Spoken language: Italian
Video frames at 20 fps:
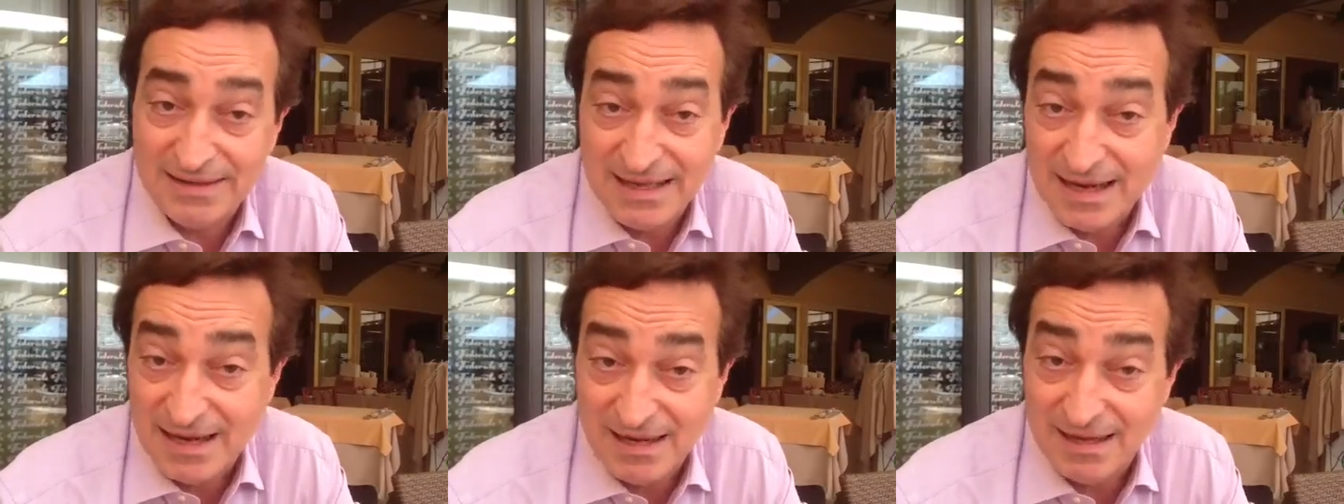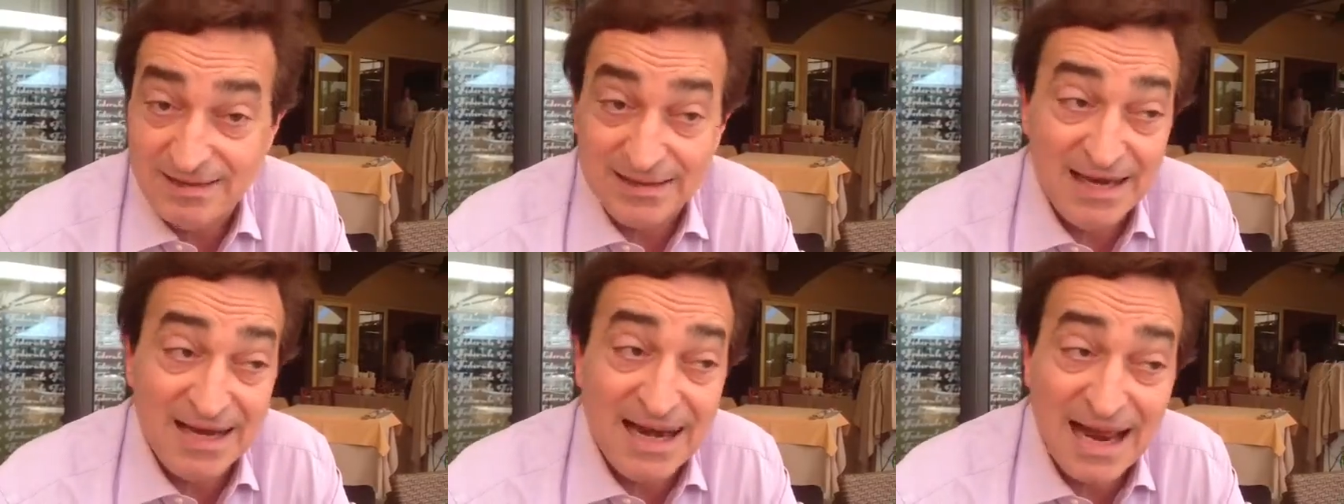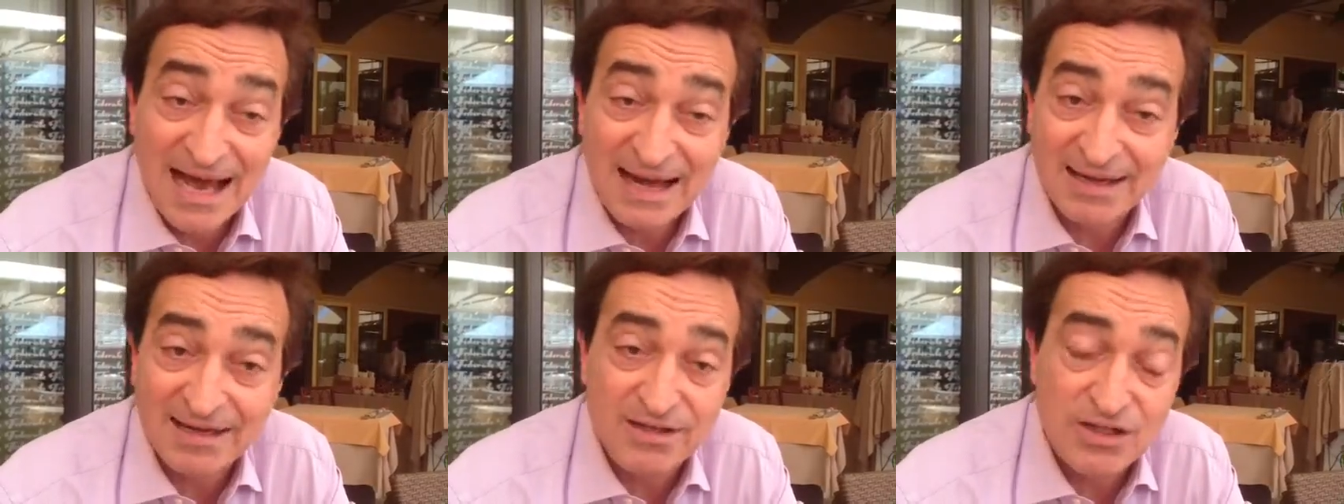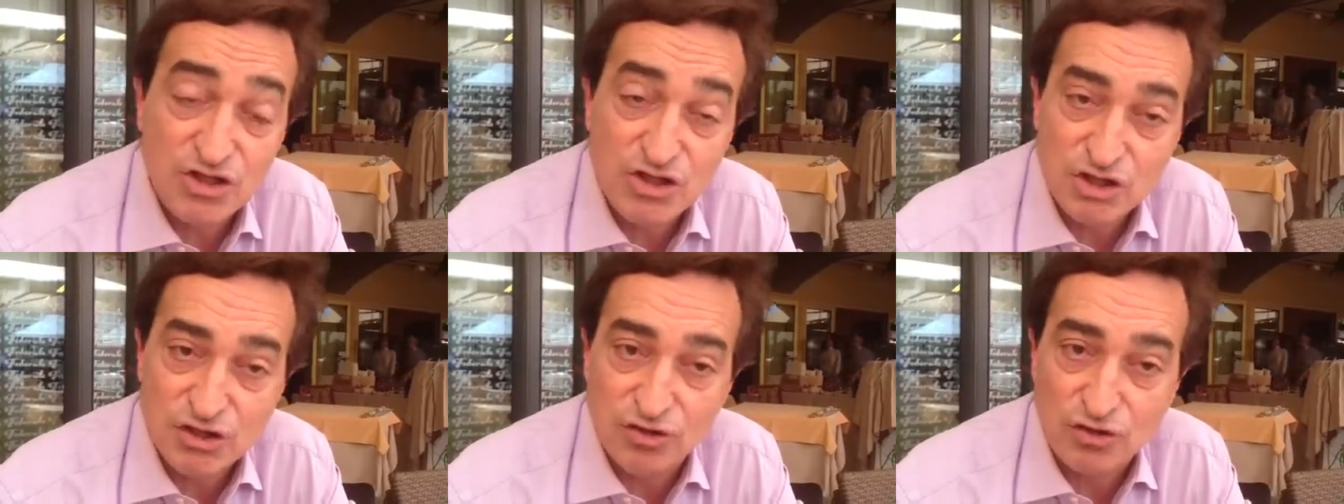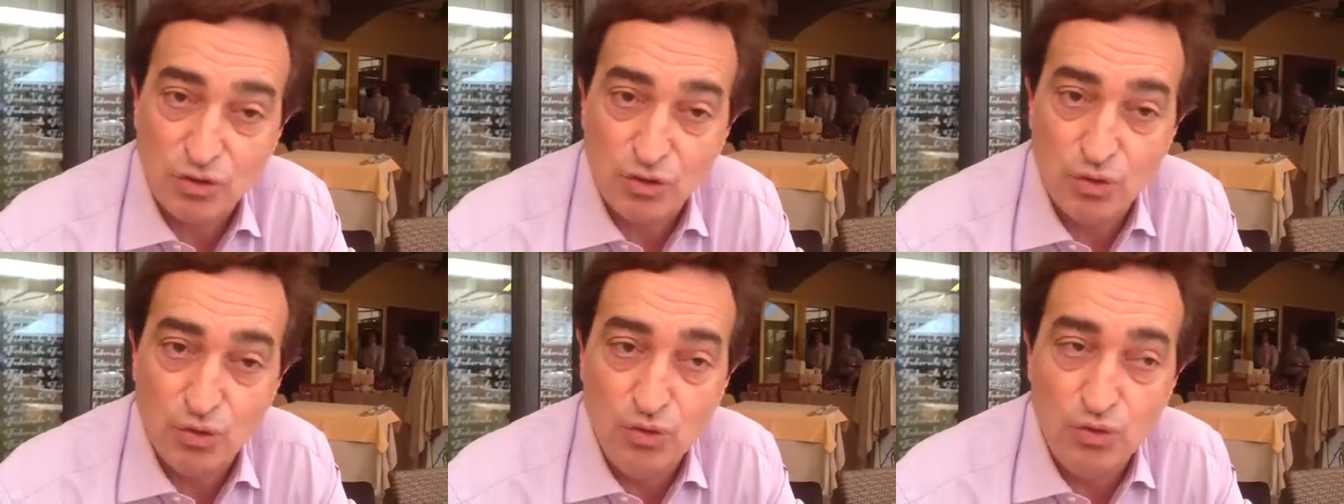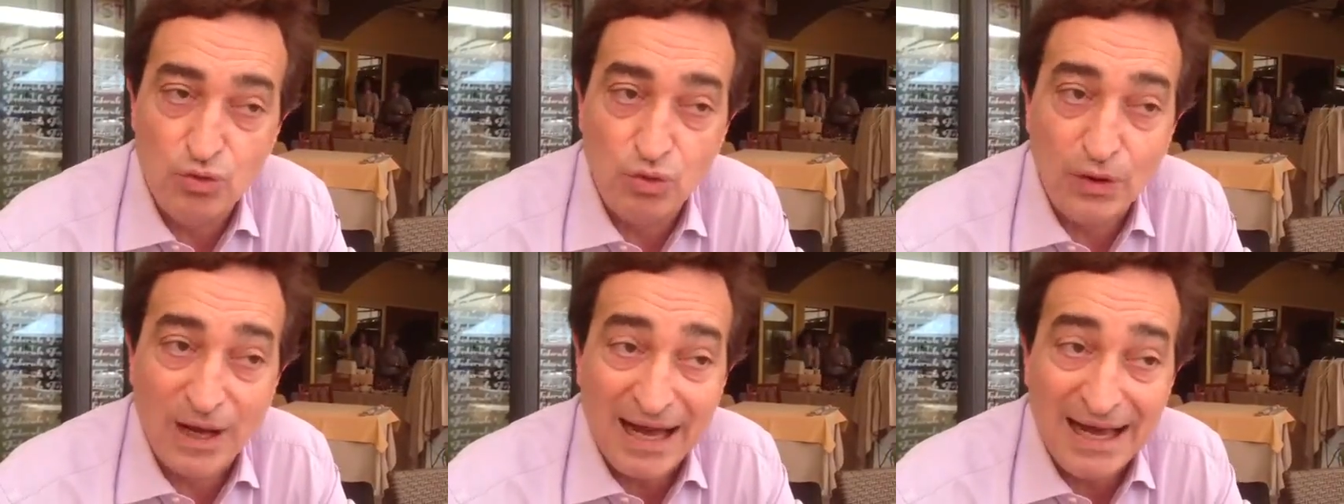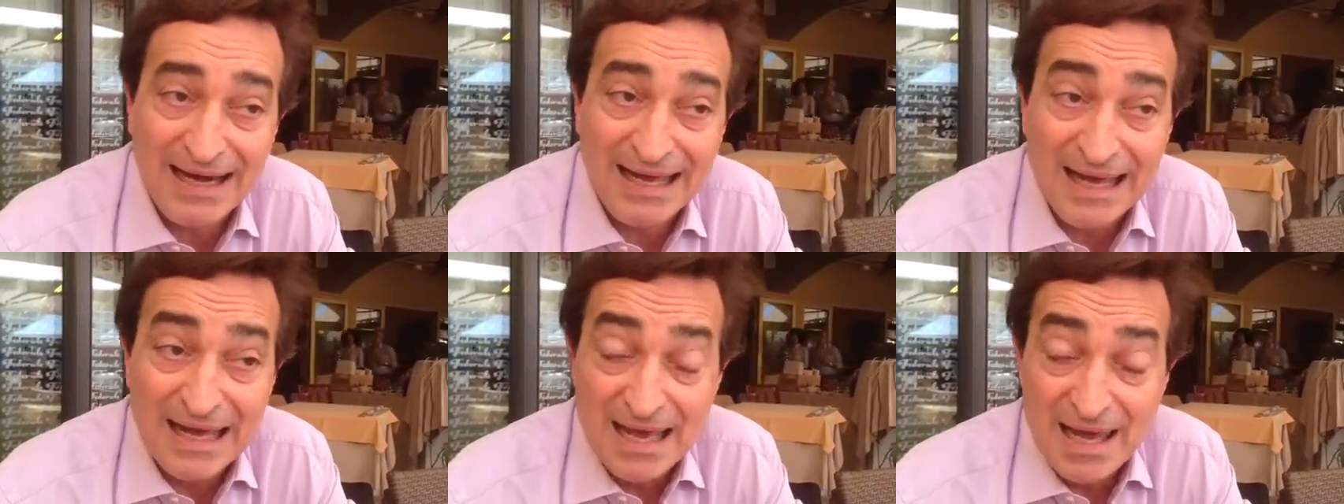del, dell'AC, del centro
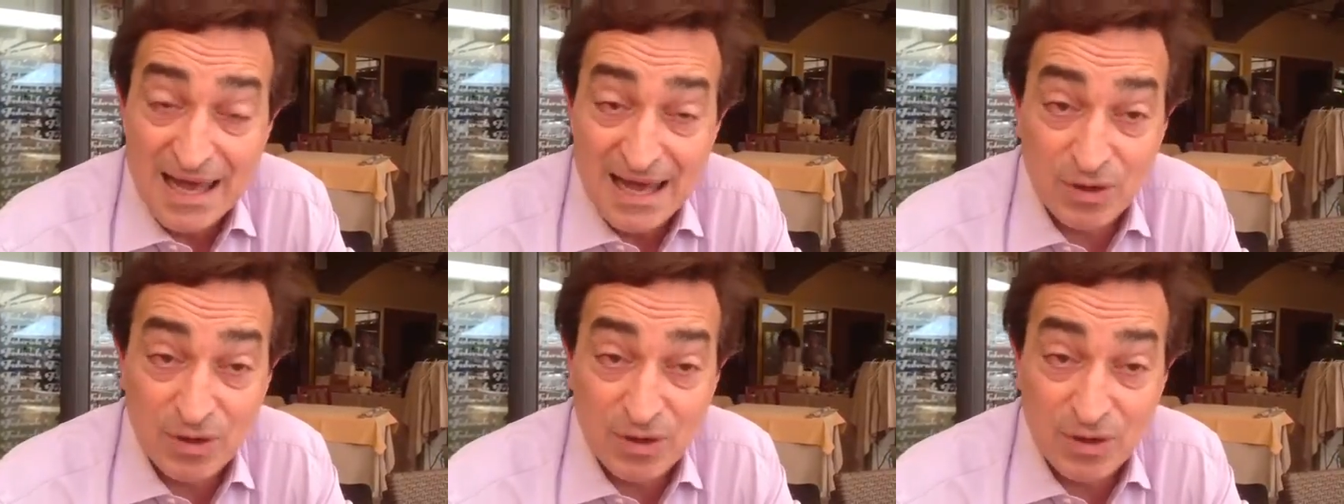culturale